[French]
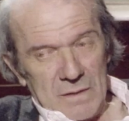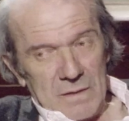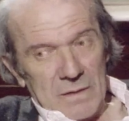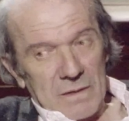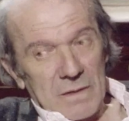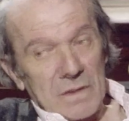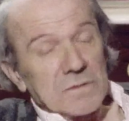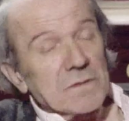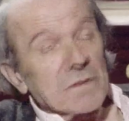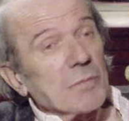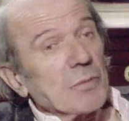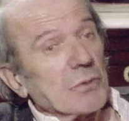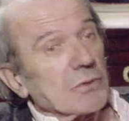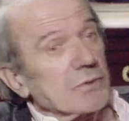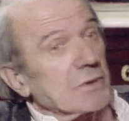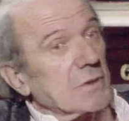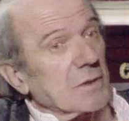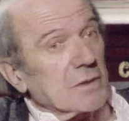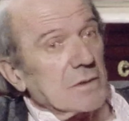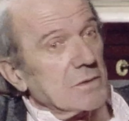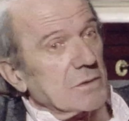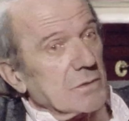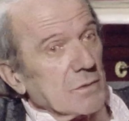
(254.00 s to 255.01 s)
et c'est pour
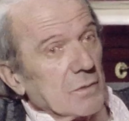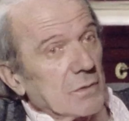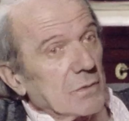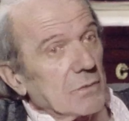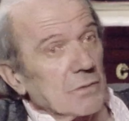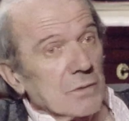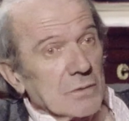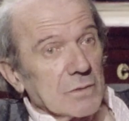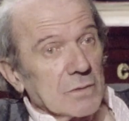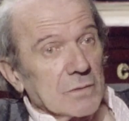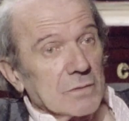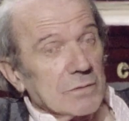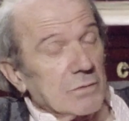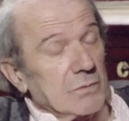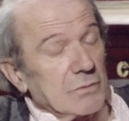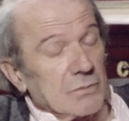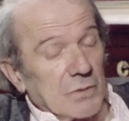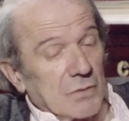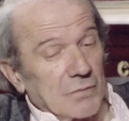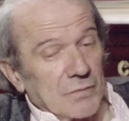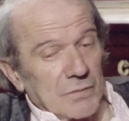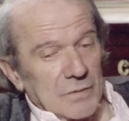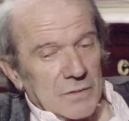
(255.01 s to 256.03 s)
ça qu'ils sont tout
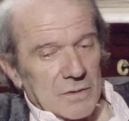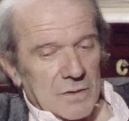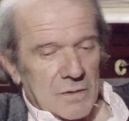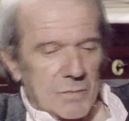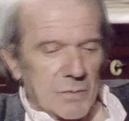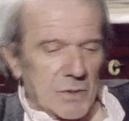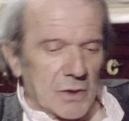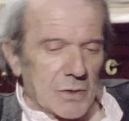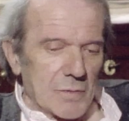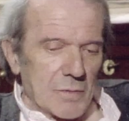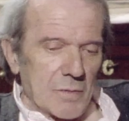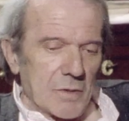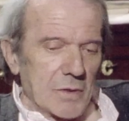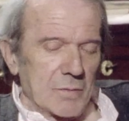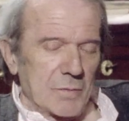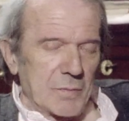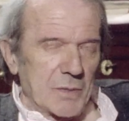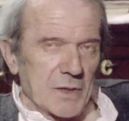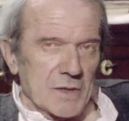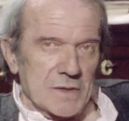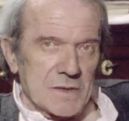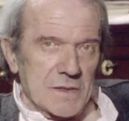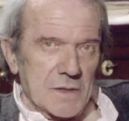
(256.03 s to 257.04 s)
à fait tellement
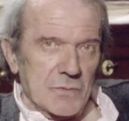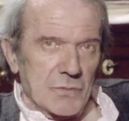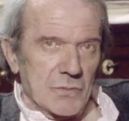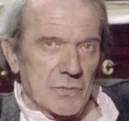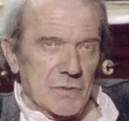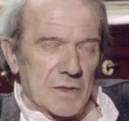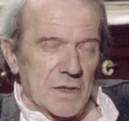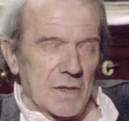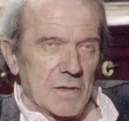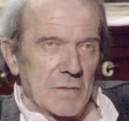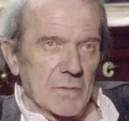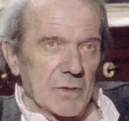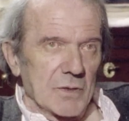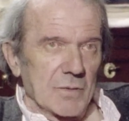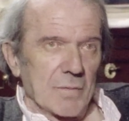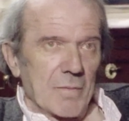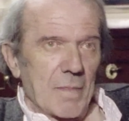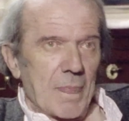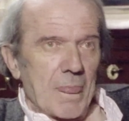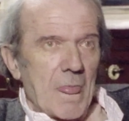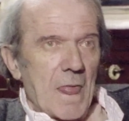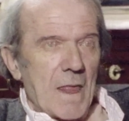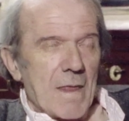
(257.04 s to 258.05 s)
persécutés.
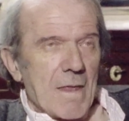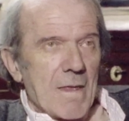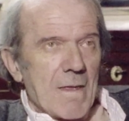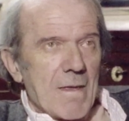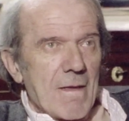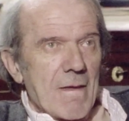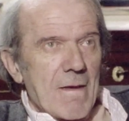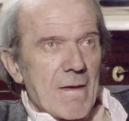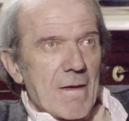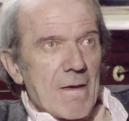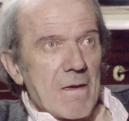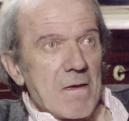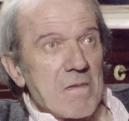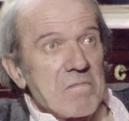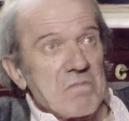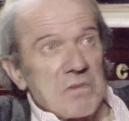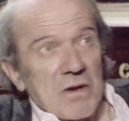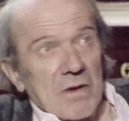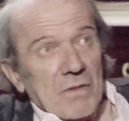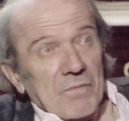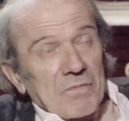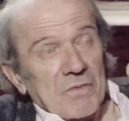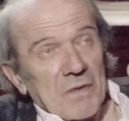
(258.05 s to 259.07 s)
Et
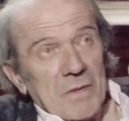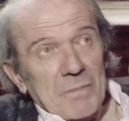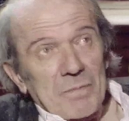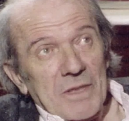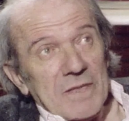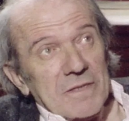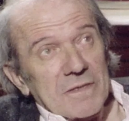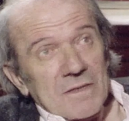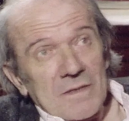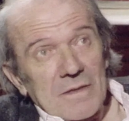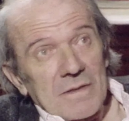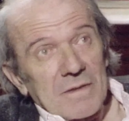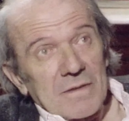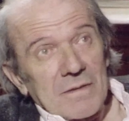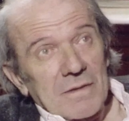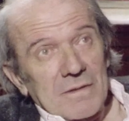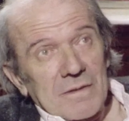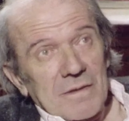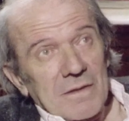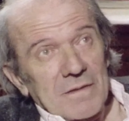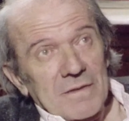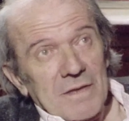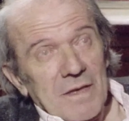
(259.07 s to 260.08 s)
puis enfin, presque le,
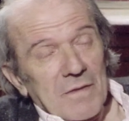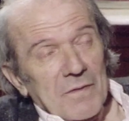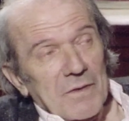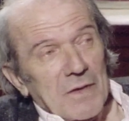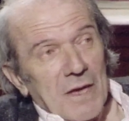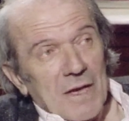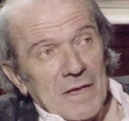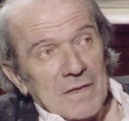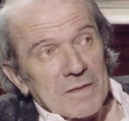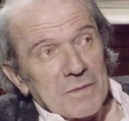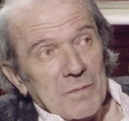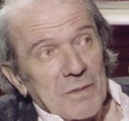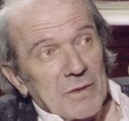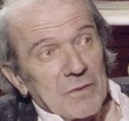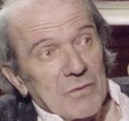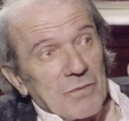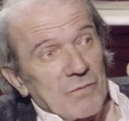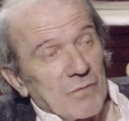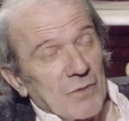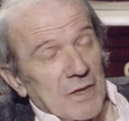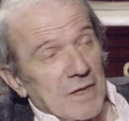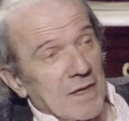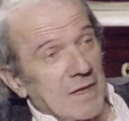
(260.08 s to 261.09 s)
dernier aspect du
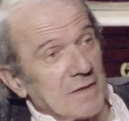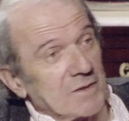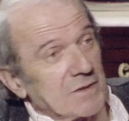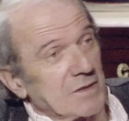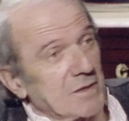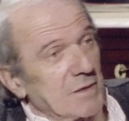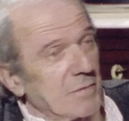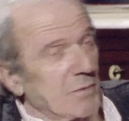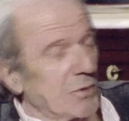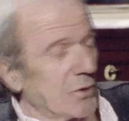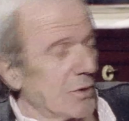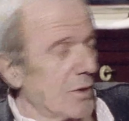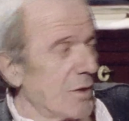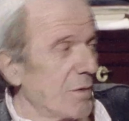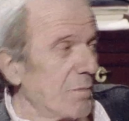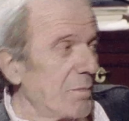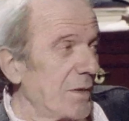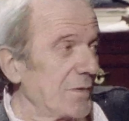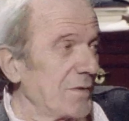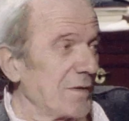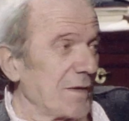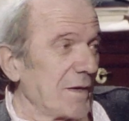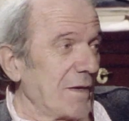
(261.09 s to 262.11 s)
voyage qui me rend
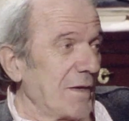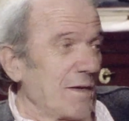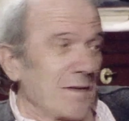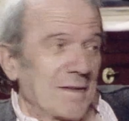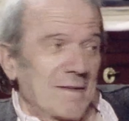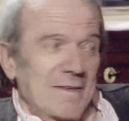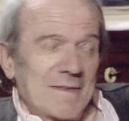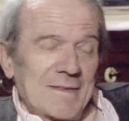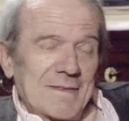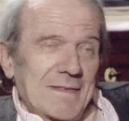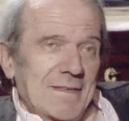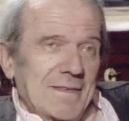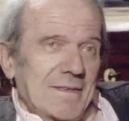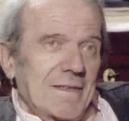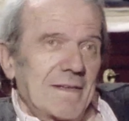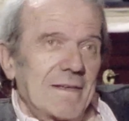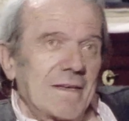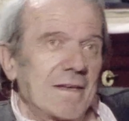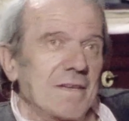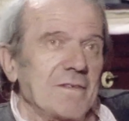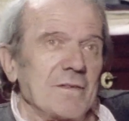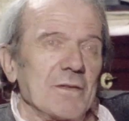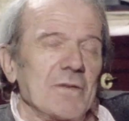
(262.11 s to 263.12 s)
pas très.
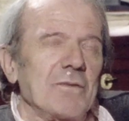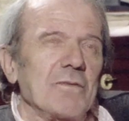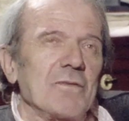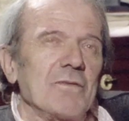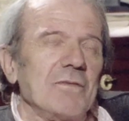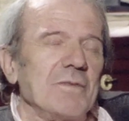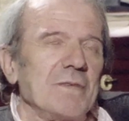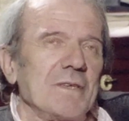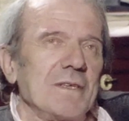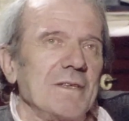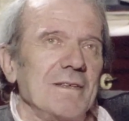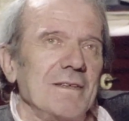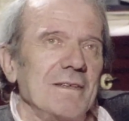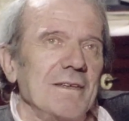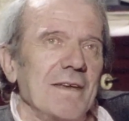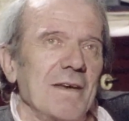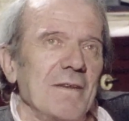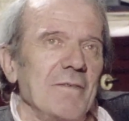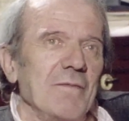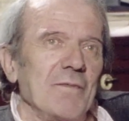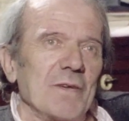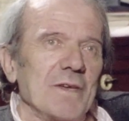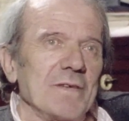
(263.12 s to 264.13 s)
Là, je le trouve. Il y a
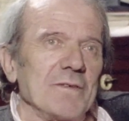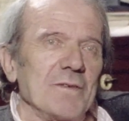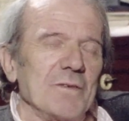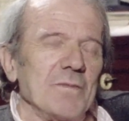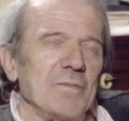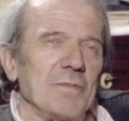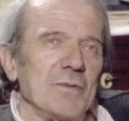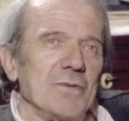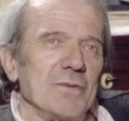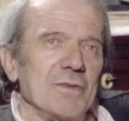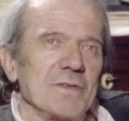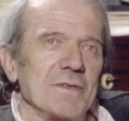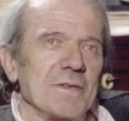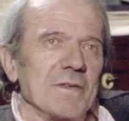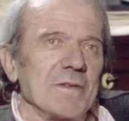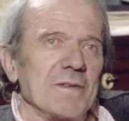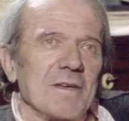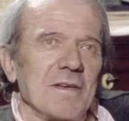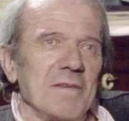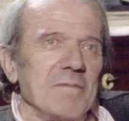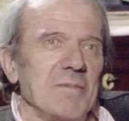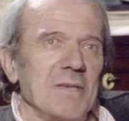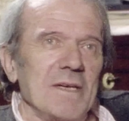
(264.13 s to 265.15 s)
une phrase de Proust
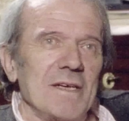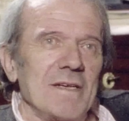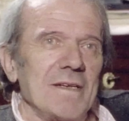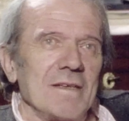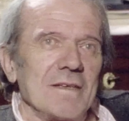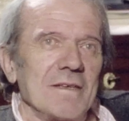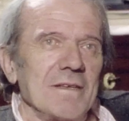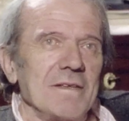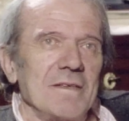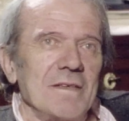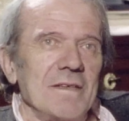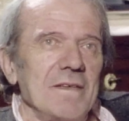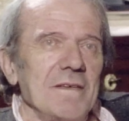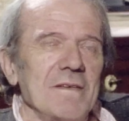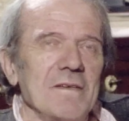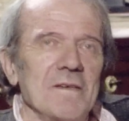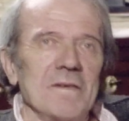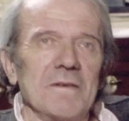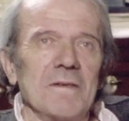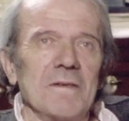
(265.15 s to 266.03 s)
très belle qui dit